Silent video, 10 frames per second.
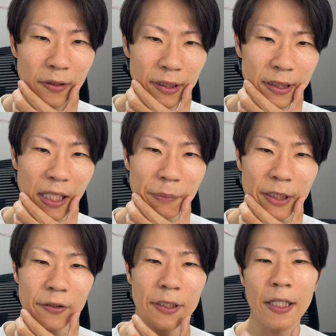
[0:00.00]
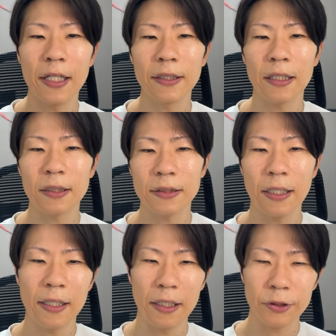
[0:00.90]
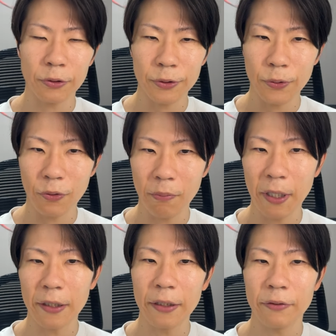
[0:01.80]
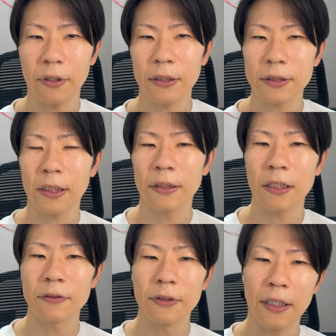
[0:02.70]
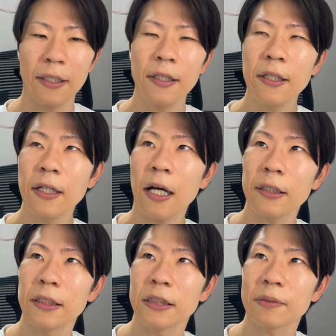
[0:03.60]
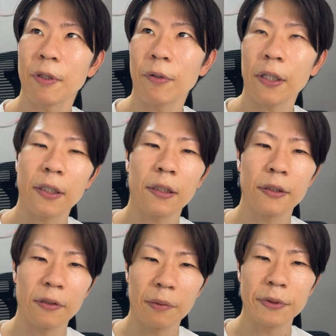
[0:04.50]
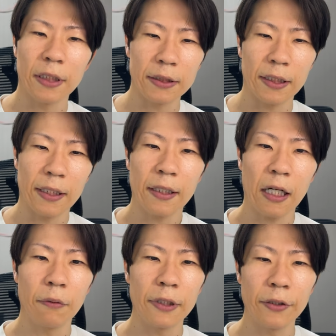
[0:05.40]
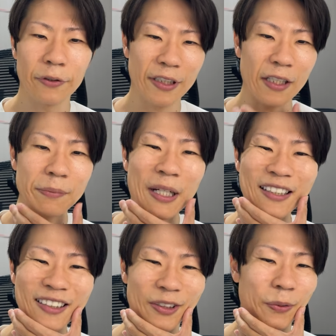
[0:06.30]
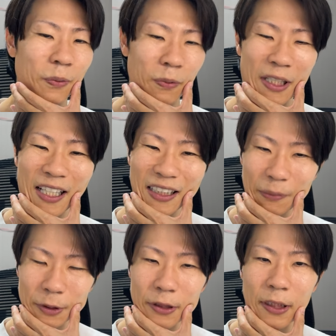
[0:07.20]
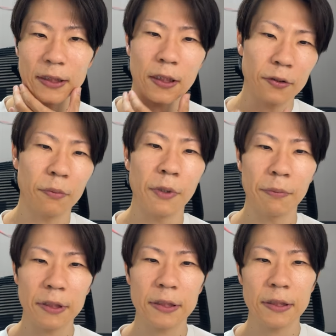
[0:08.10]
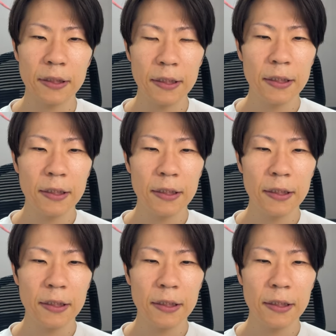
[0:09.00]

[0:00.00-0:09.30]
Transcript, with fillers: セラミックに変えたりして、えー、ちょこちょこ5万円とか使ってるんで、歯に一番お金かかってるかもしれないですね。顔で言うと100万以上、ここで多分費やしてると思います。